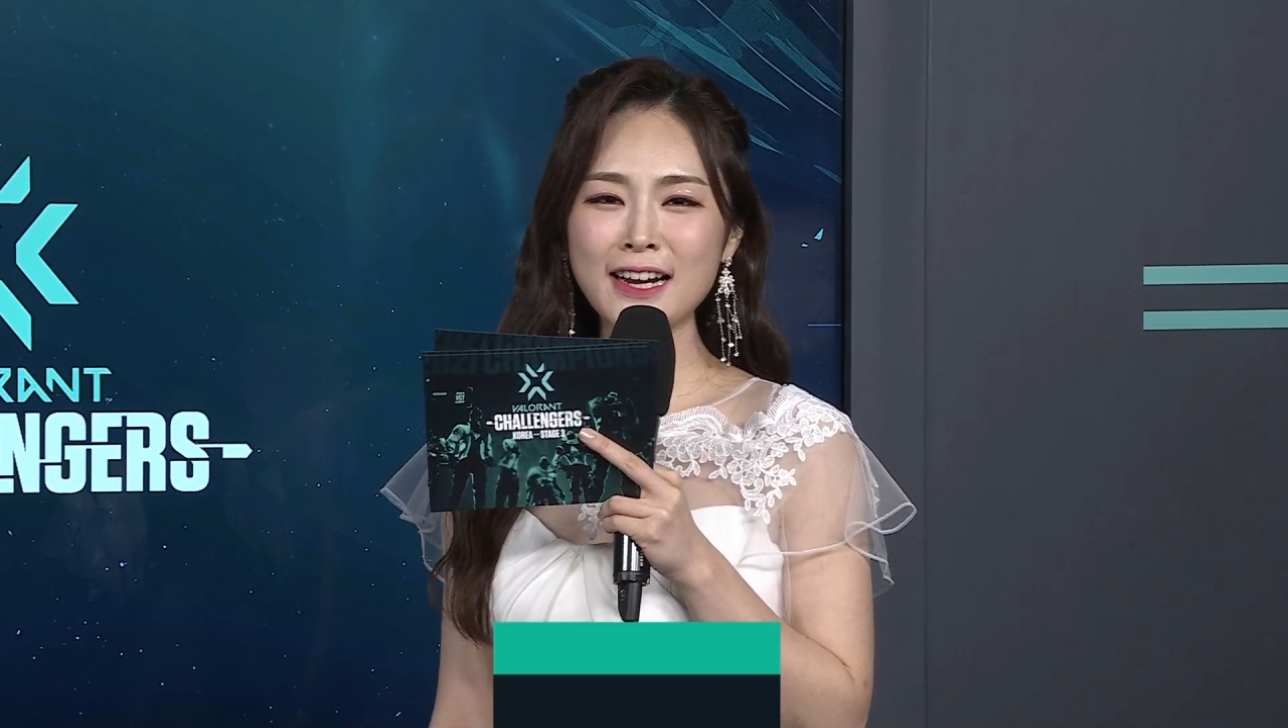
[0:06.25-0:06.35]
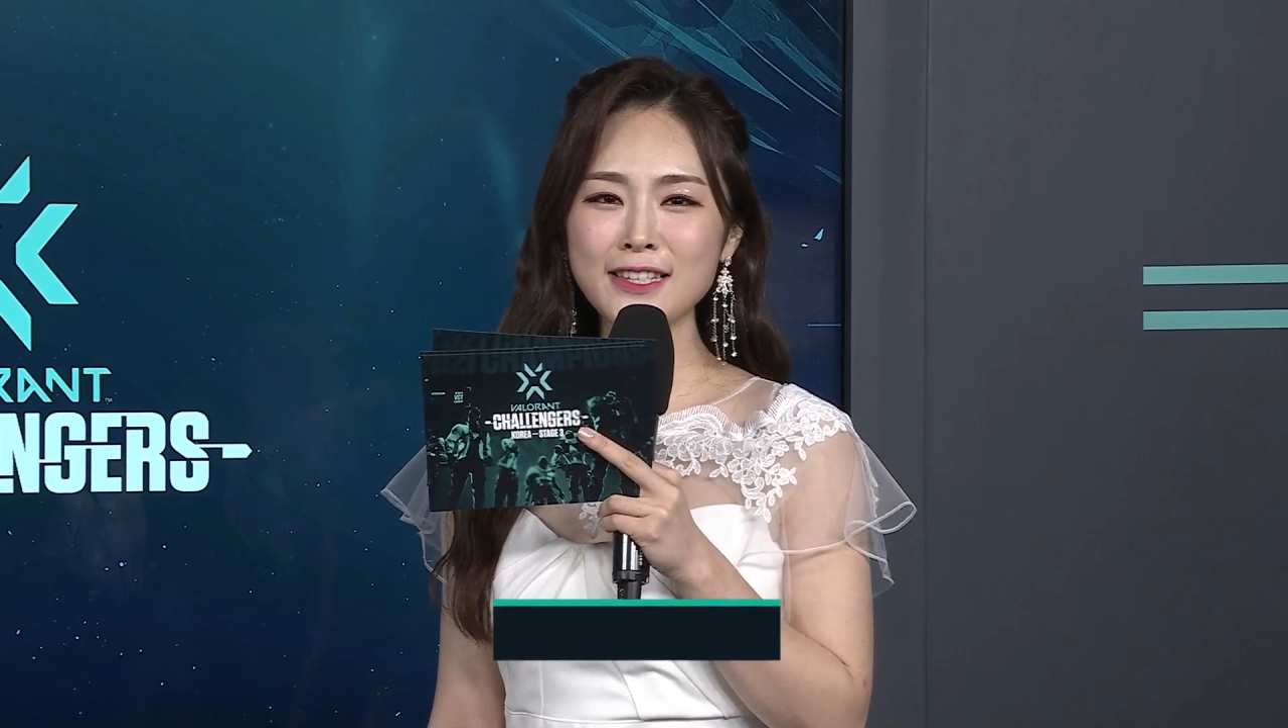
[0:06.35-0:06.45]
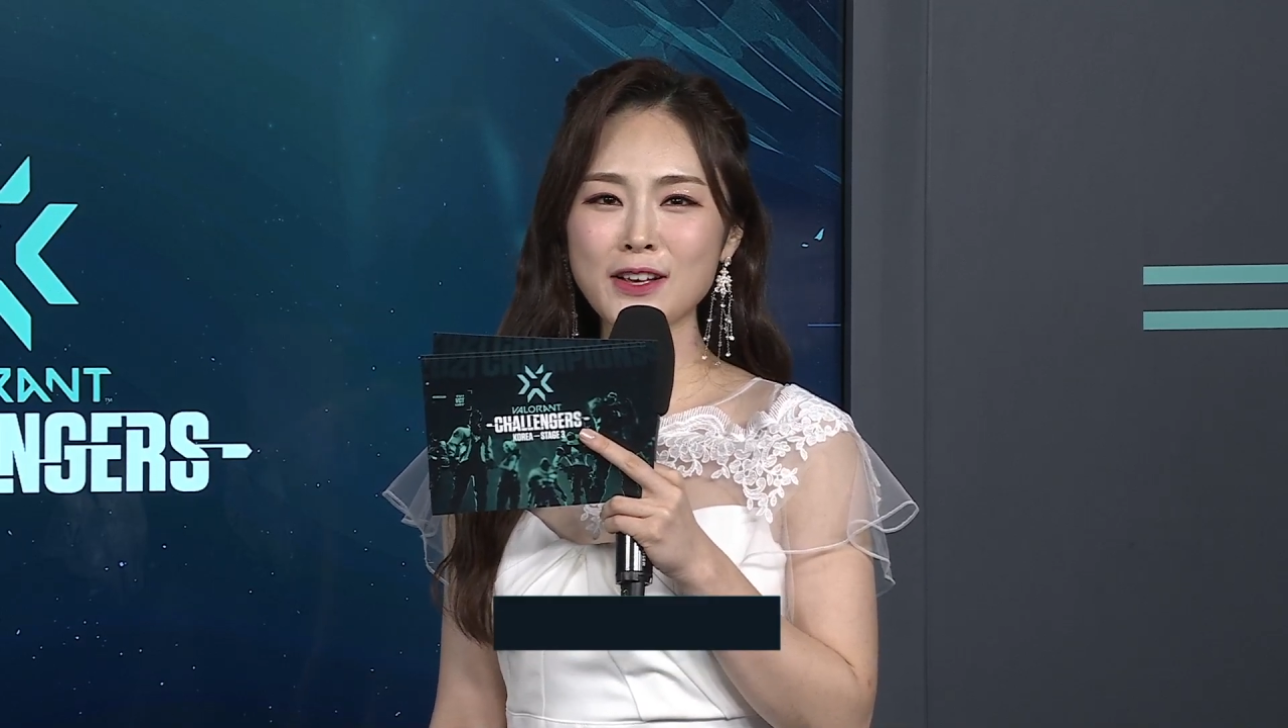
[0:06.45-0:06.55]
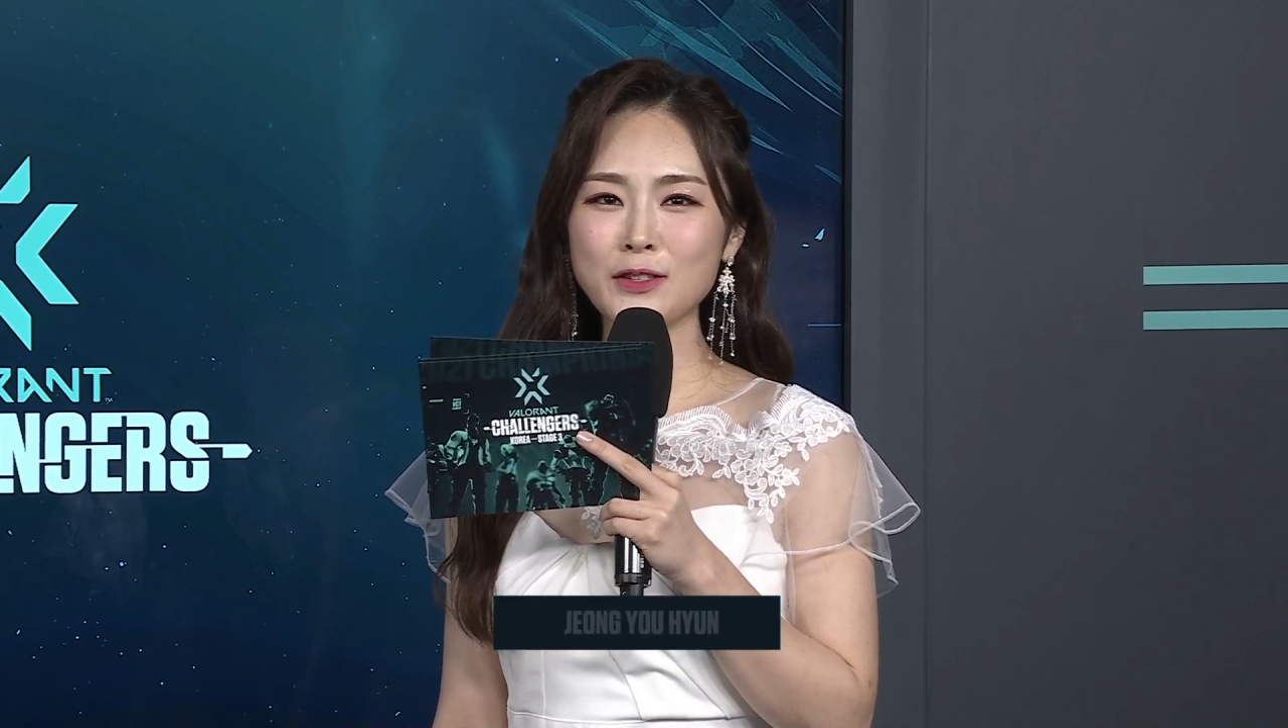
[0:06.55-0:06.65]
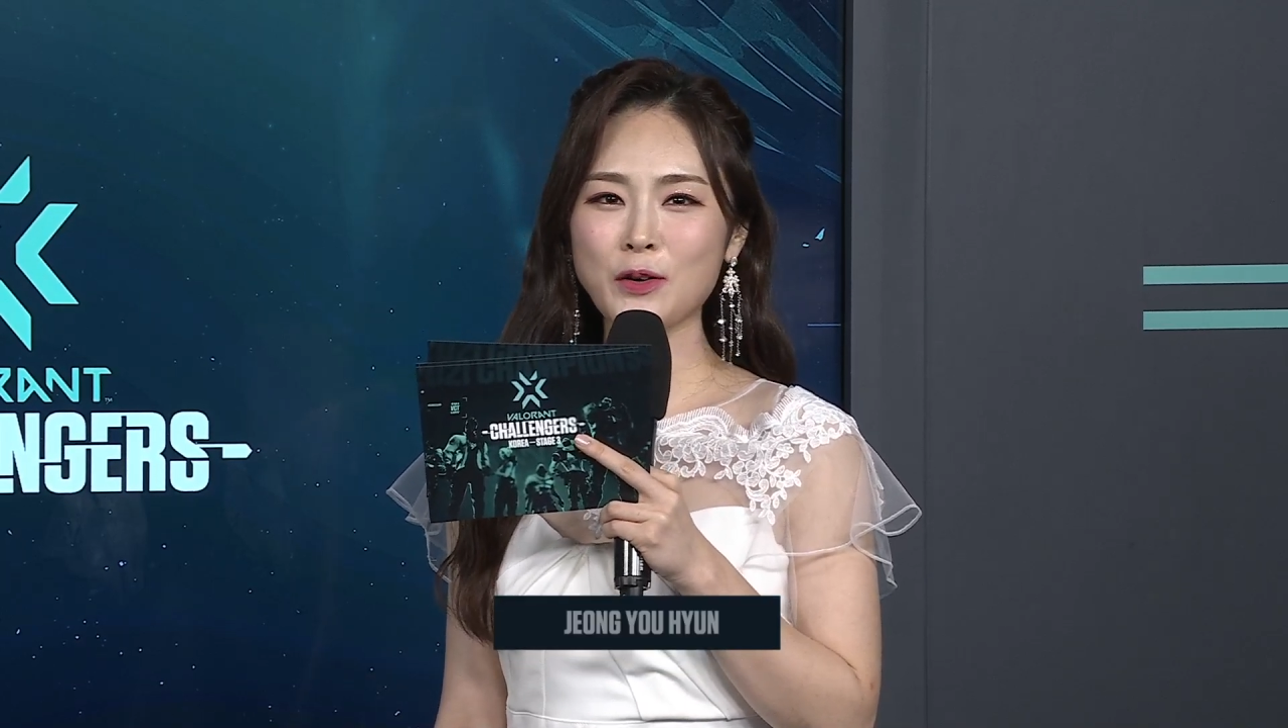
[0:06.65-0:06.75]

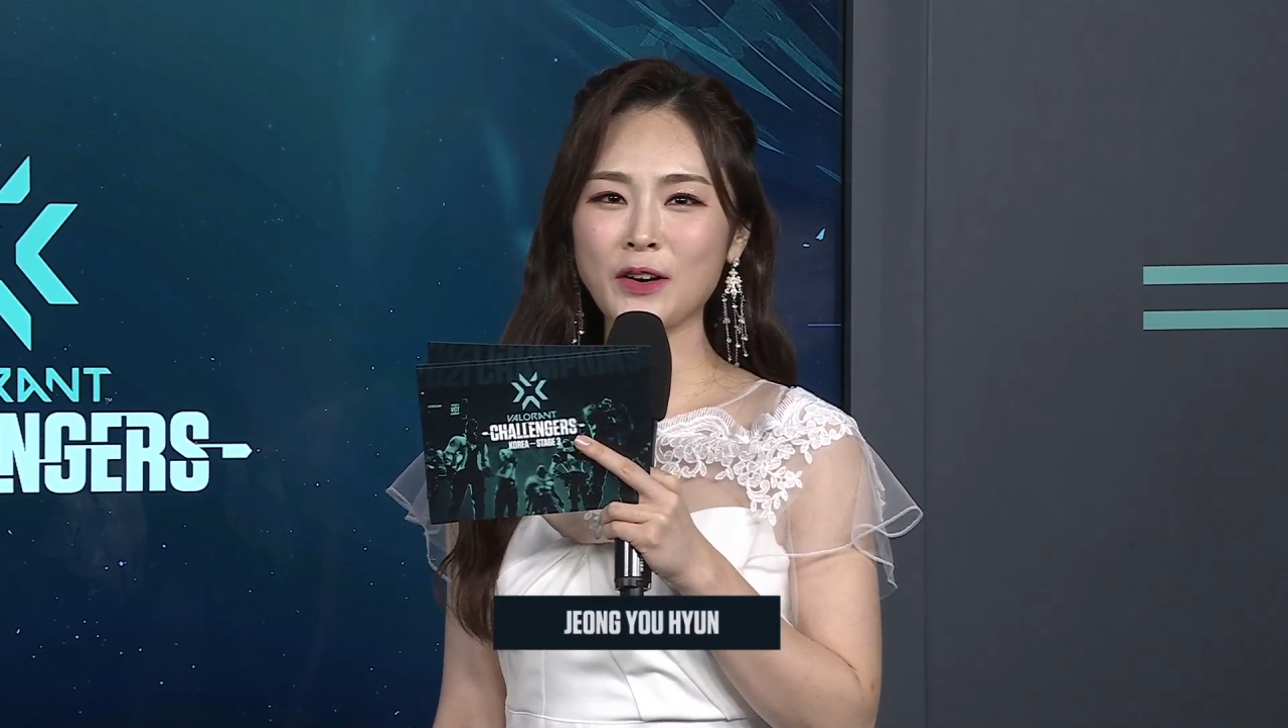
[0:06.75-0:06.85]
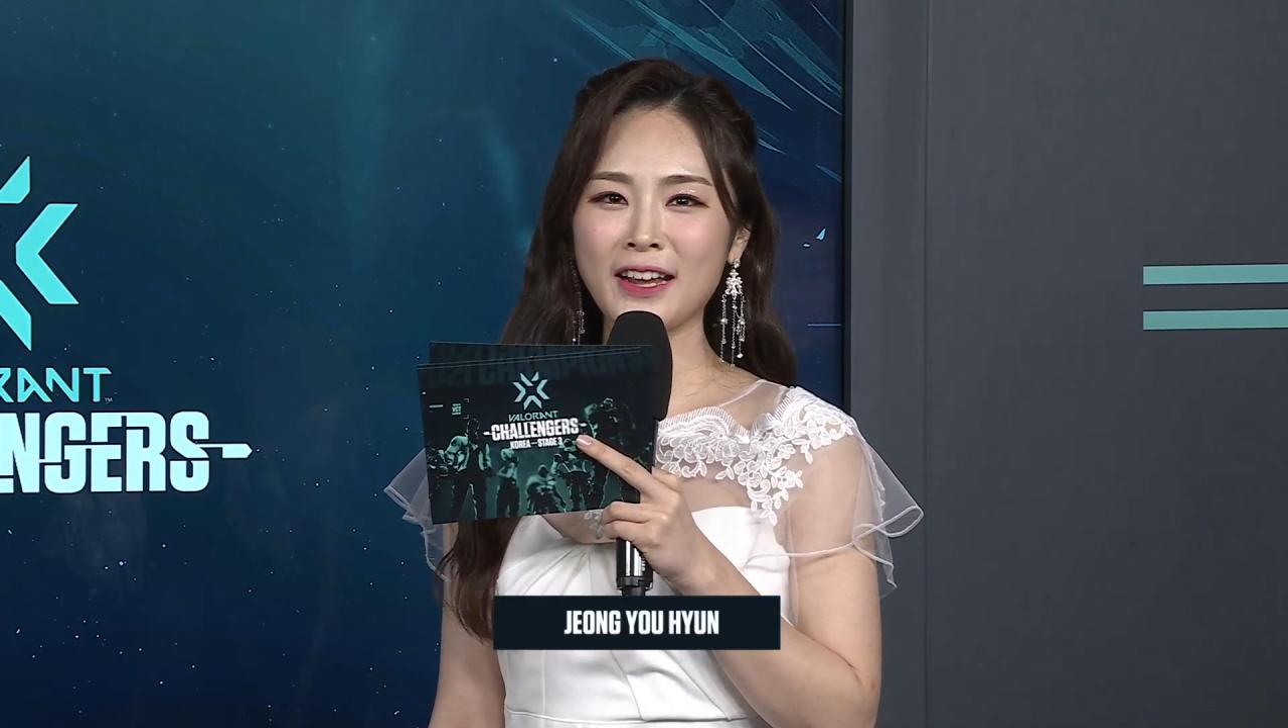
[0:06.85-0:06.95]
챌린저스